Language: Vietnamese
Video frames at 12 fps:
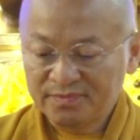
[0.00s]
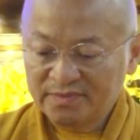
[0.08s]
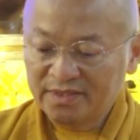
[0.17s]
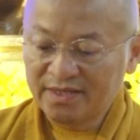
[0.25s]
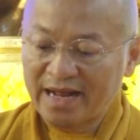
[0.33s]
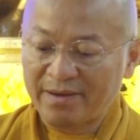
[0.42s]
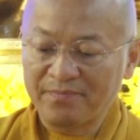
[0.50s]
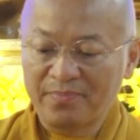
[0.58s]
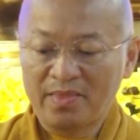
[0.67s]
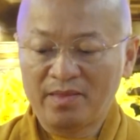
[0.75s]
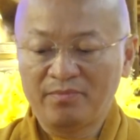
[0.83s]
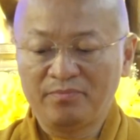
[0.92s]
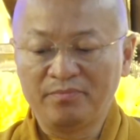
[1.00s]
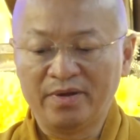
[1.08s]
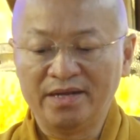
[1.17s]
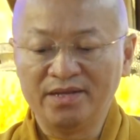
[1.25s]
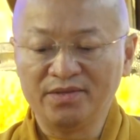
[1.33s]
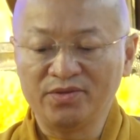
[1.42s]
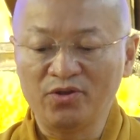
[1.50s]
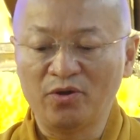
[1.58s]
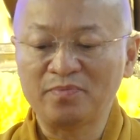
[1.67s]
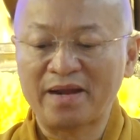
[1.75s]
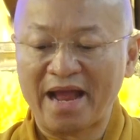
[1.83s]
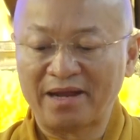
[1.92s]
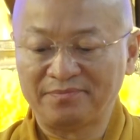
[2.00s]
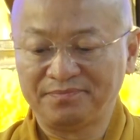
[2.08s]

thứ năm bệnh dốt nát